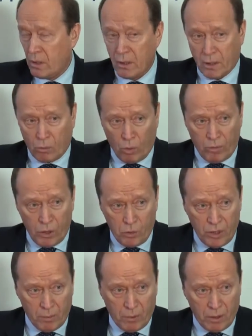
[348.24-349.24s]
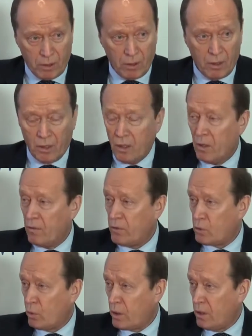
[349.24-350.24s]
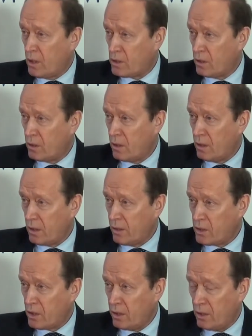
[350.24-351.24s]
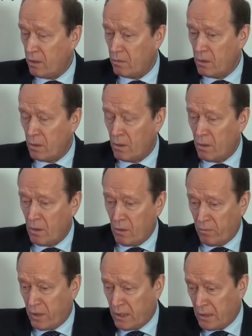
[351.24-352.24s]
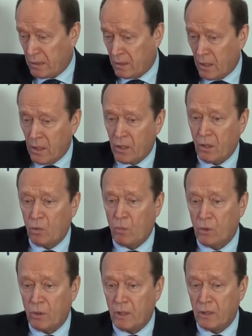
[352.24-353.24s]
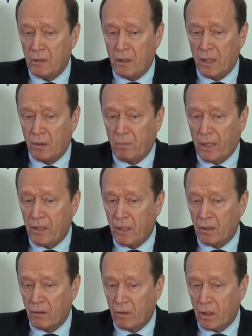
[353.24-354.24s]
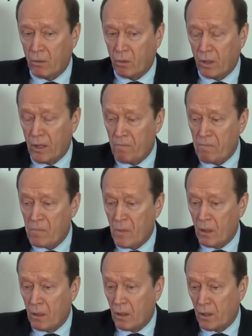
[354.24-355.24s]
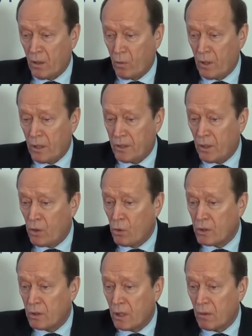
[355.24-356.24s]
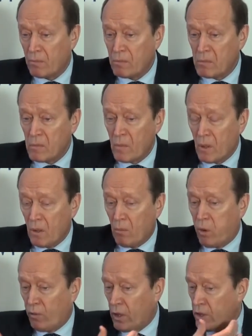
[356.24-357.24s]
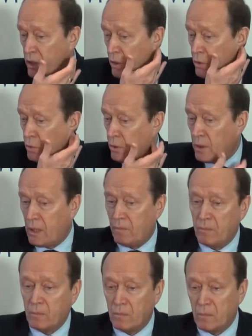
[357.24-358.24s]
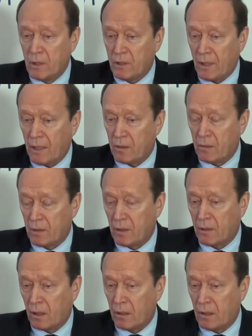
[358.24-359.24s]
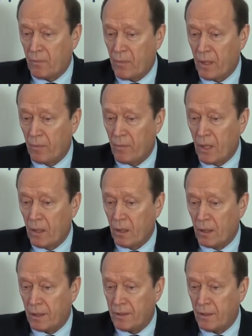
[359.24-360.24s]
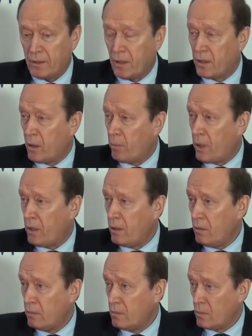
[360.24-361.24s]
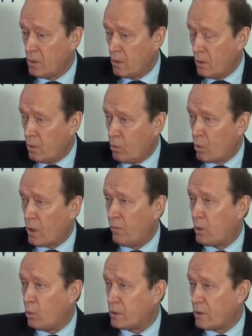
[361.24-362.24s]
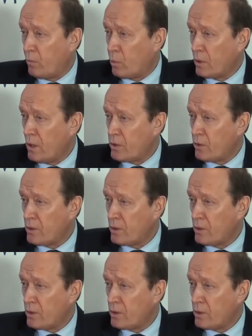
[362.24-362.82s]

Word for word: Такого еще не было в истории наших отношений. Вы знаете о том, что есть ряд проектов, которые довольно серьезные по вложению сюда средств со стороны российских компаний. Уралвагонзавод начал